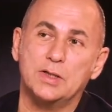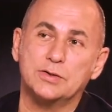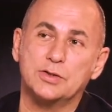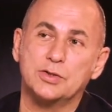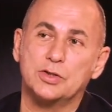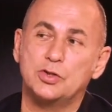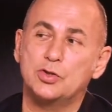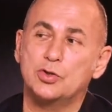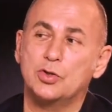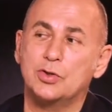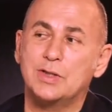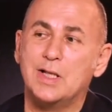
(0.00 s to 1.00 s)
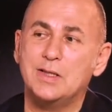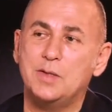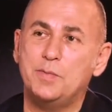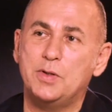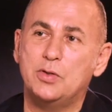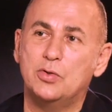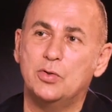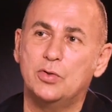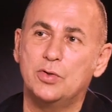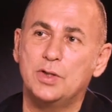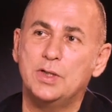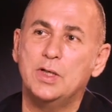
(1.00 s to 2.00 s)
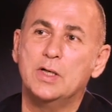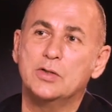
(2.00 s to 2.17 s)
nel senso che ci sono tanti pittori,